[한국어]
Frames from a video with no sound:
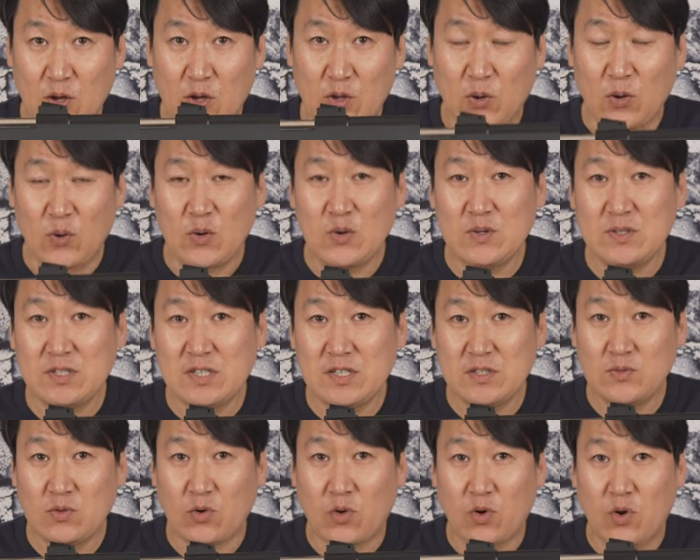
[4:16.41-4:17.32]
이런
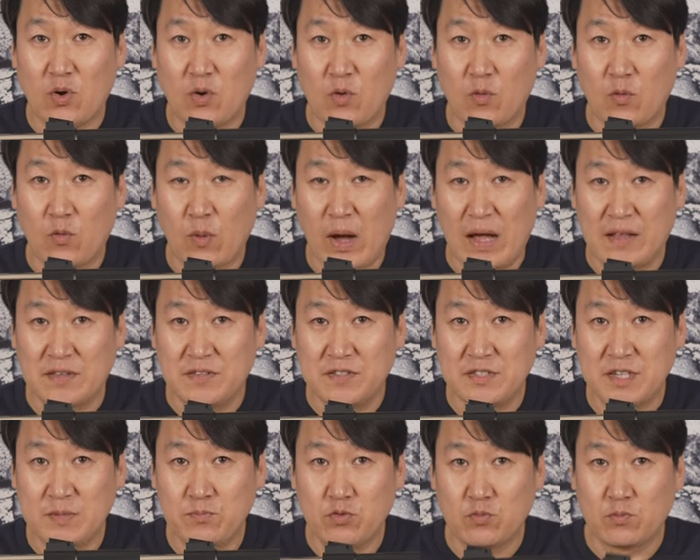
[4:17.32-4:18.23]
식으로
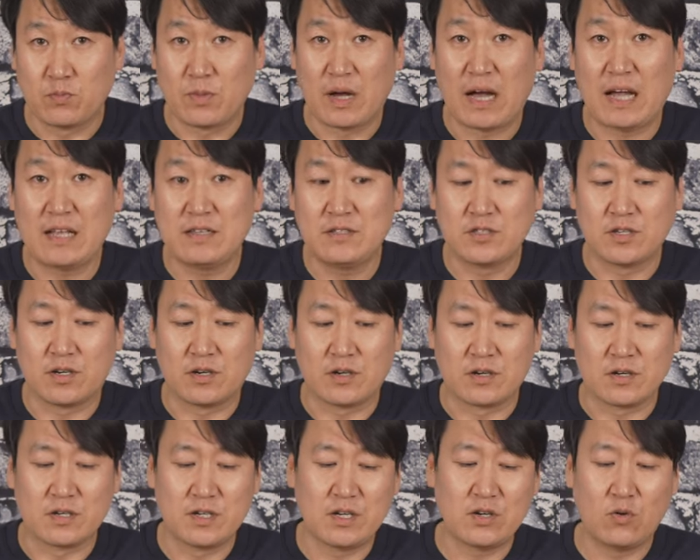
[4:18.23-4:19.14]
완제품
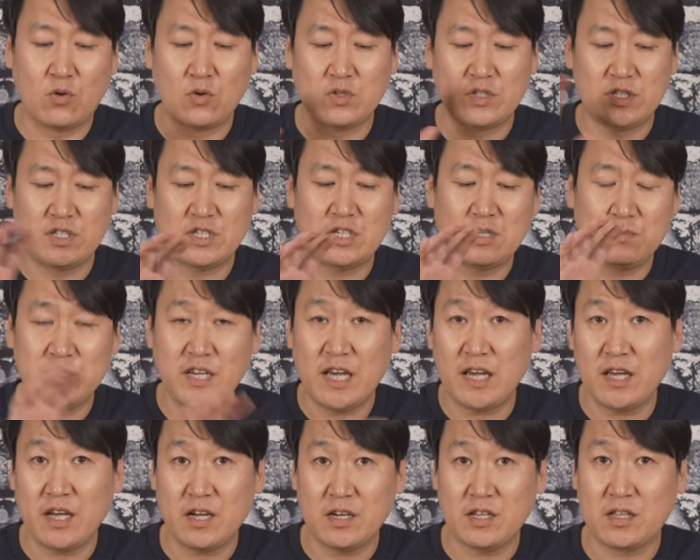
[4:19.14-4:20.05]
한정 그리고 지금
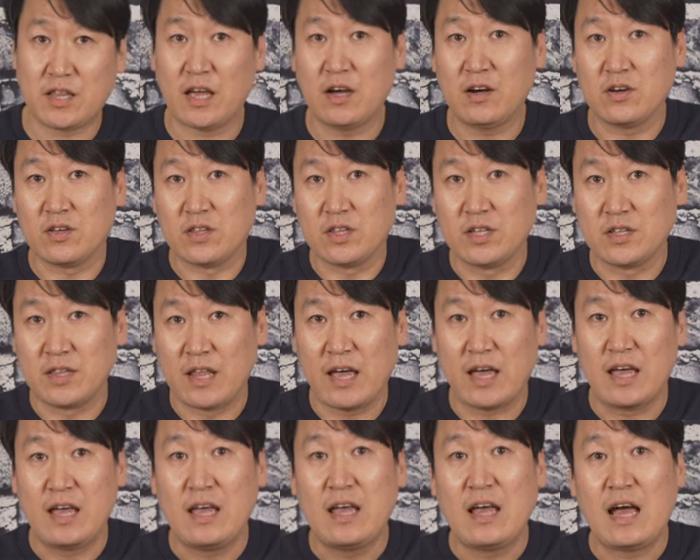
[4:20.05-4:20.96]
체결이 되어
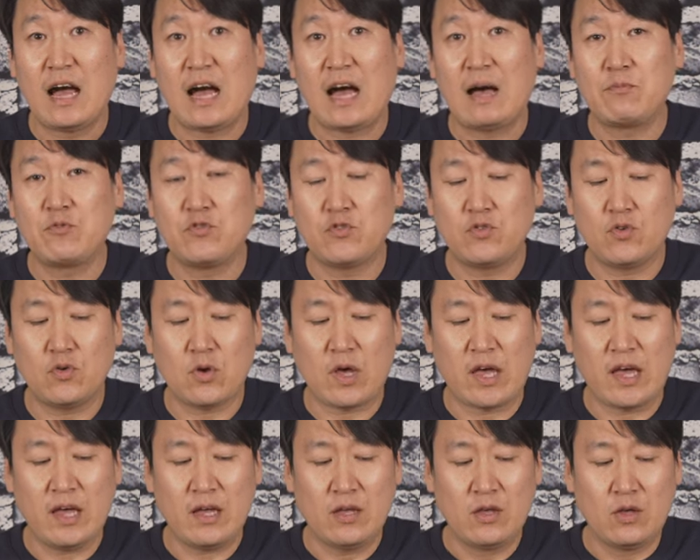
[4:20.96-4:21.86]
있는데
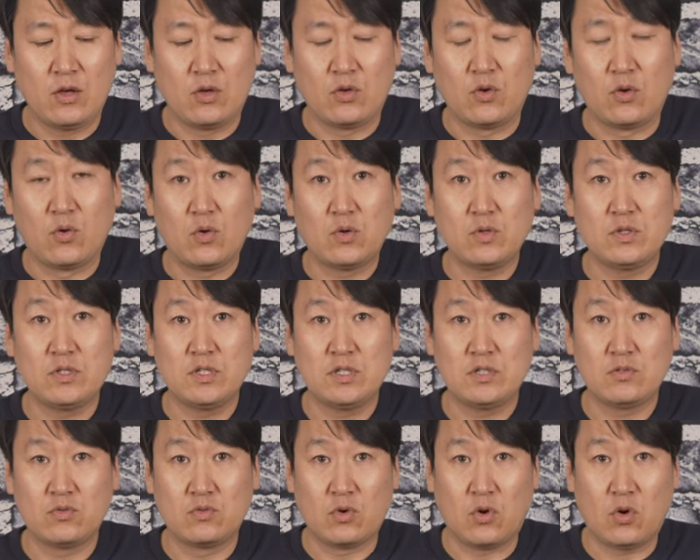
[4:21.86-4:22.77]
앞쪽에 이런
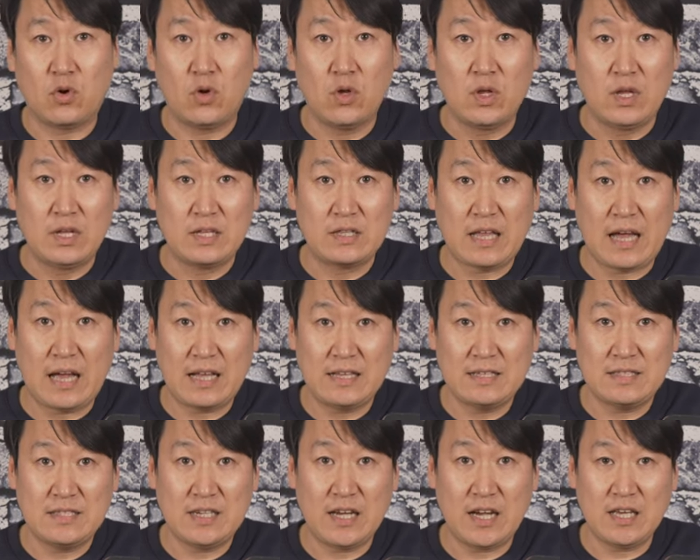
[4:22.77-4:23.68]
식으로
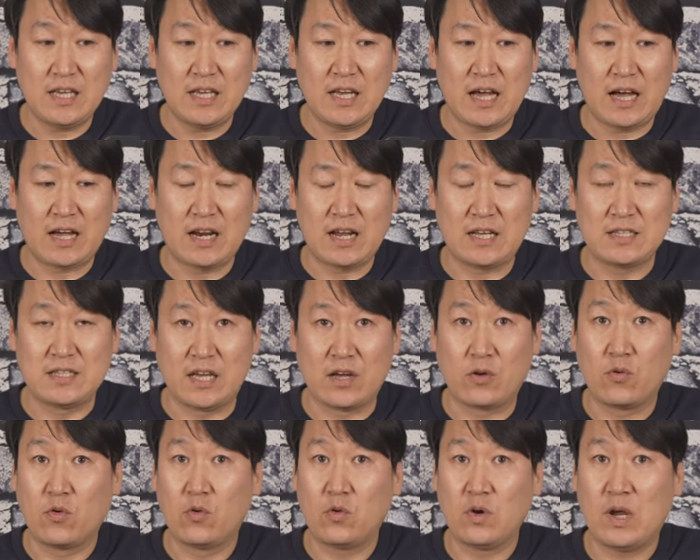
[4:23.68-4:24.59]
탄창이 하나
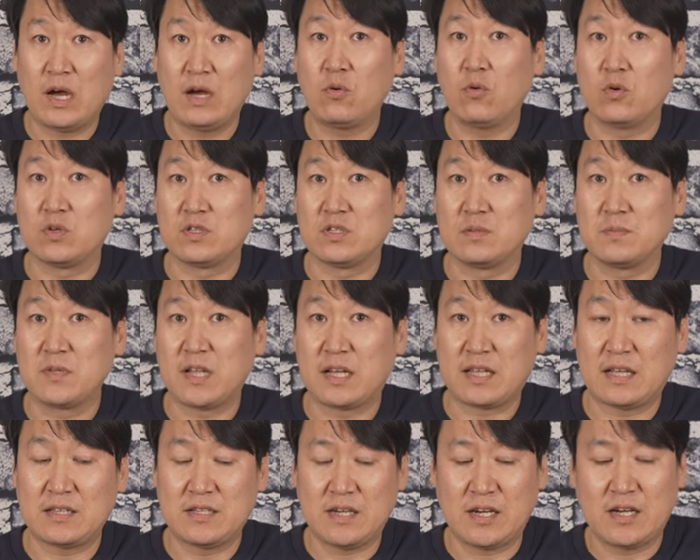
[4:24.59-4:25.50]
제공을 하고 있습니다.
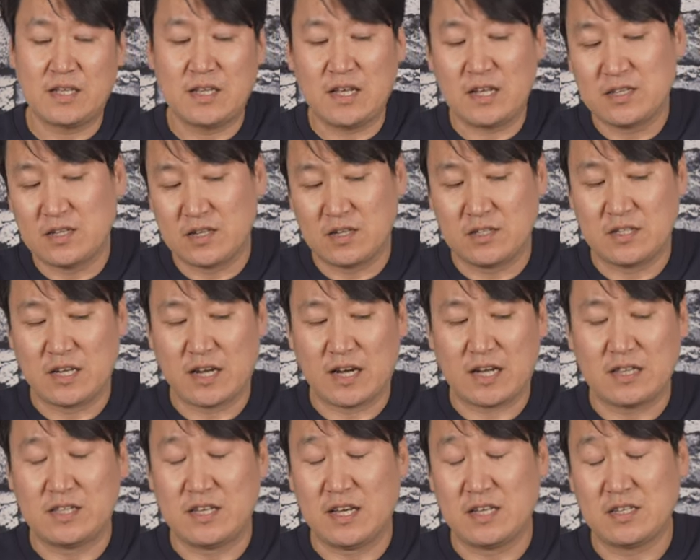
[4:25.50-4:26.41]
탄창에 대해서는
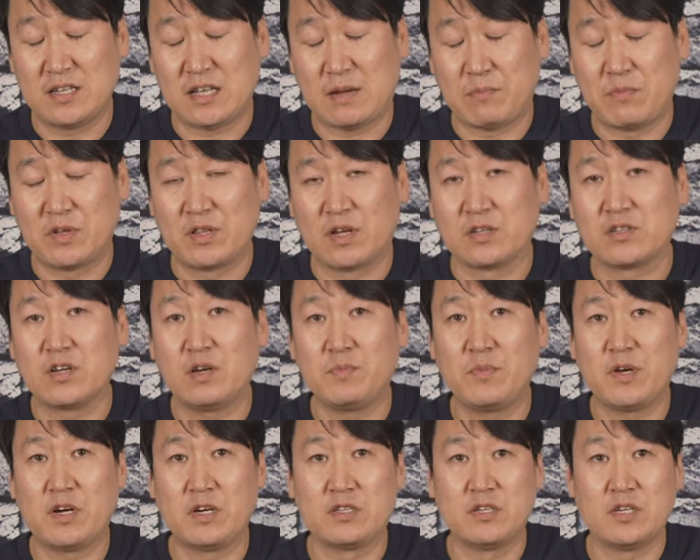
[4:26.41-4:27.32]
제가 뒤에서 한 번 더
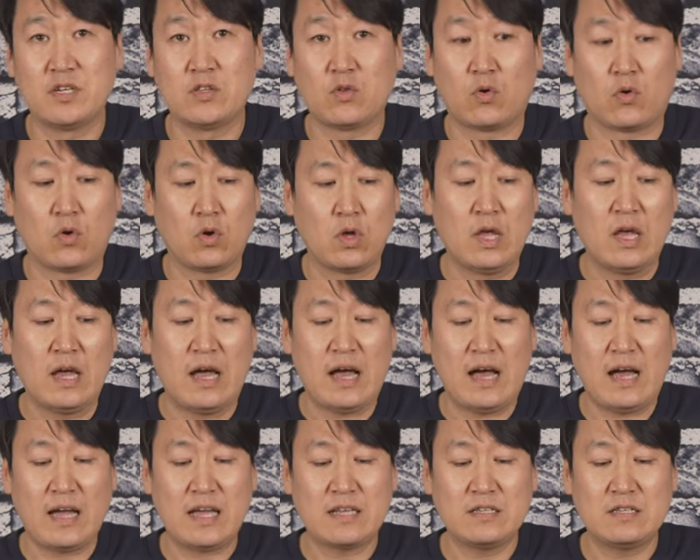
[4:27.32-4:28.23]
설명을 드리도록
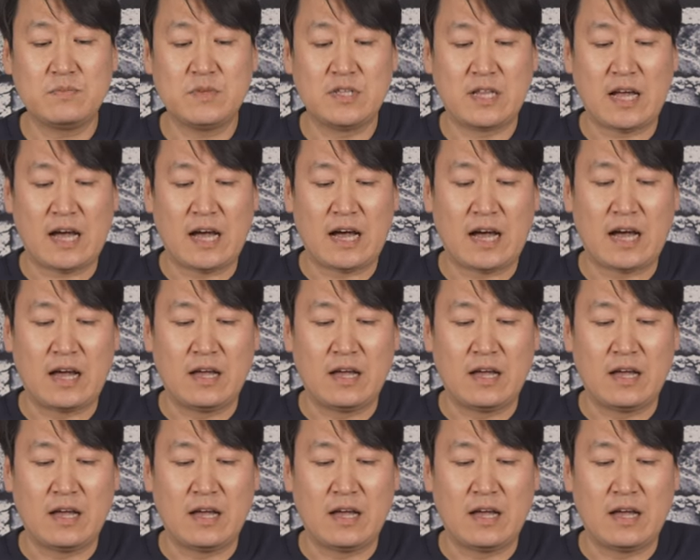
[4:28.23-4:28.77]
하겠습니다.